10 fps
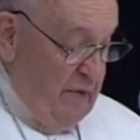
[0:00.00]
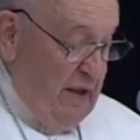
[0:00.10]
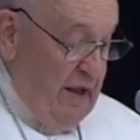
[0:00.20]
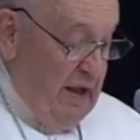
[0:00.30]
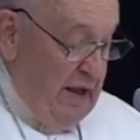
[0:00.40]

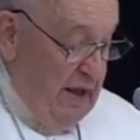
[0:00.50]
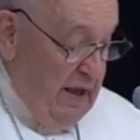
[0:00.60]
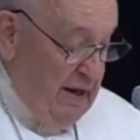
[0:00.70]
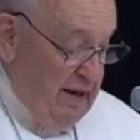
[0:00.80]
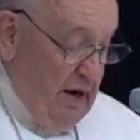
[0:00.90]
những thương
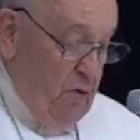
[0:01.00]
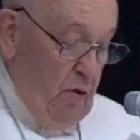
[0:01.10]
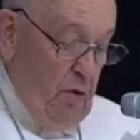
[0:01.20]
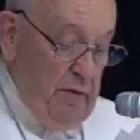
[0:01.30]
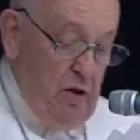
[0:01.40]
tích
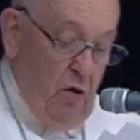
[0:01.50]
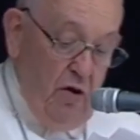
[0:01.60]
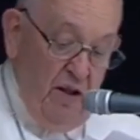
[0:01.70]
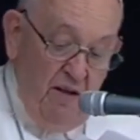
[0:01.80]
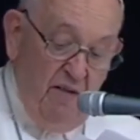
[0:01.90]
vì chúng
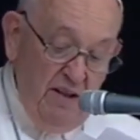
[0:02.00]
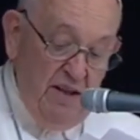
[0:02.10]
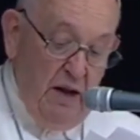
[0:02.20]
ta.